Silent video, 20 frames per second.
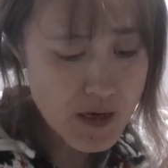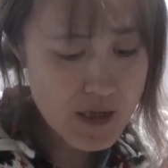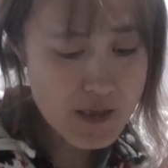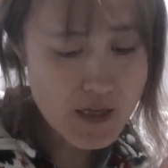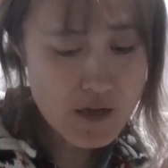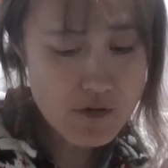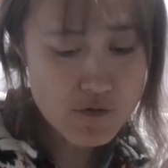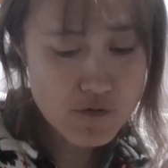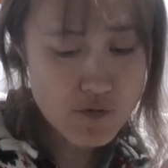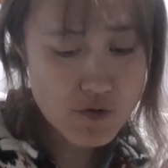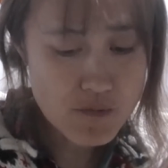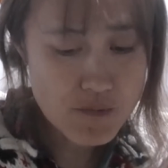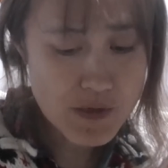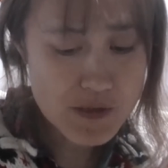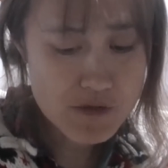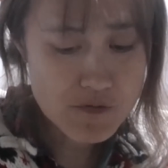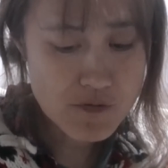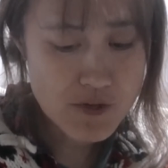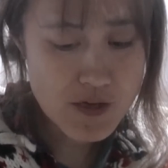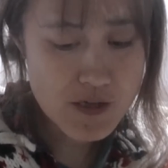偏っておりま
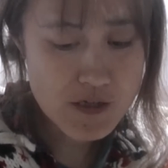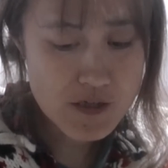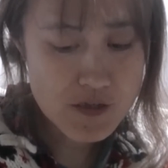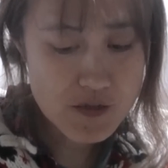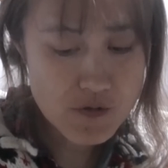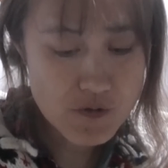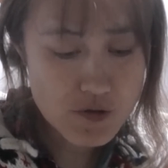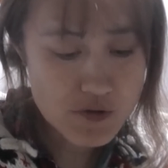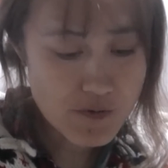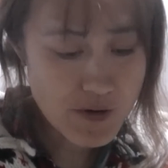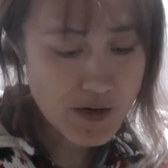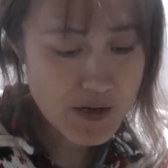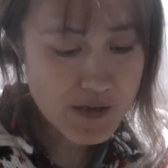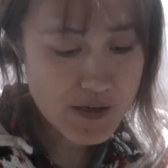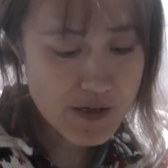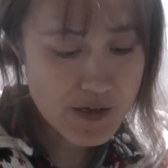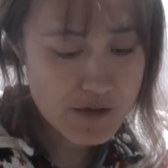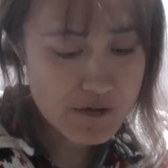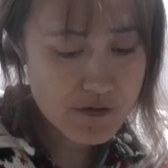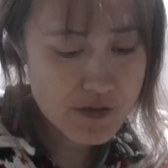すので使用時は必
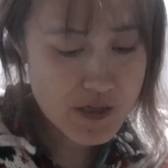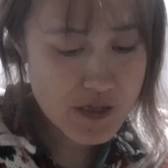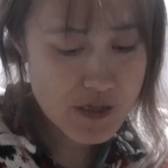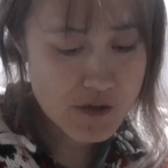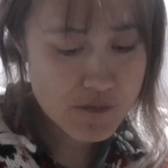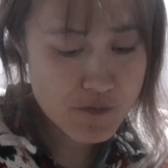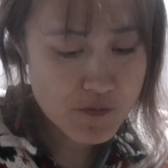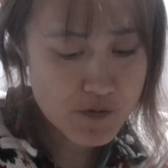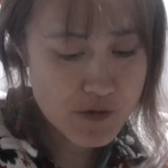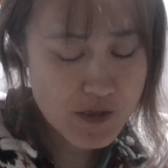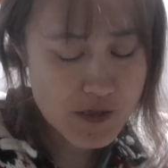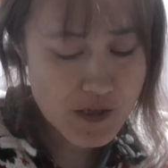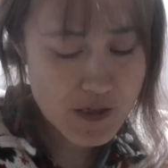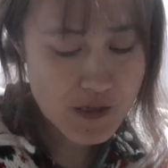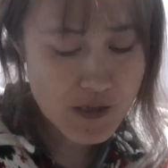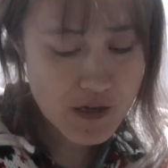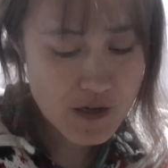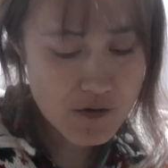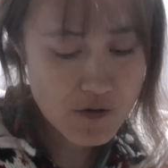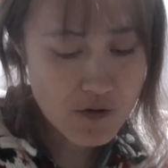ずティースプーンで全
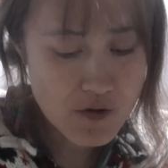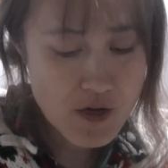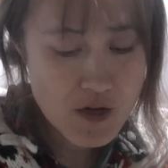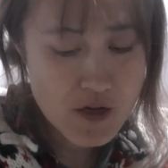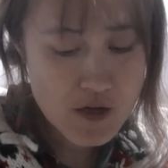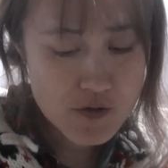体を